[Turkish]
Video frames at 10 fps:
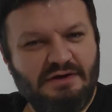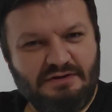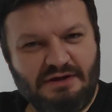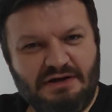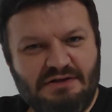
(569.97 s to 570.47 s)

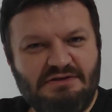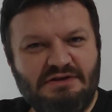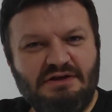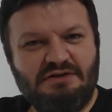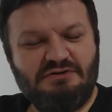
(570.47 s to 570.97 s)
Evet
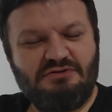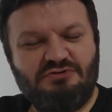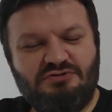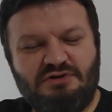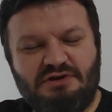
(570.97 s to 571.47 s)
hakkınızda hayırlısı
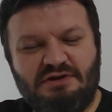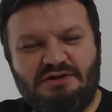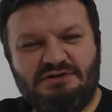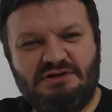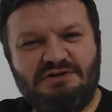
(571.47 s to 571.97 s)
olsun
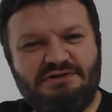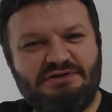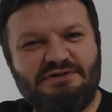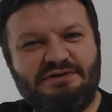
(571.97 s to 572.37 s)
arkadaşlar.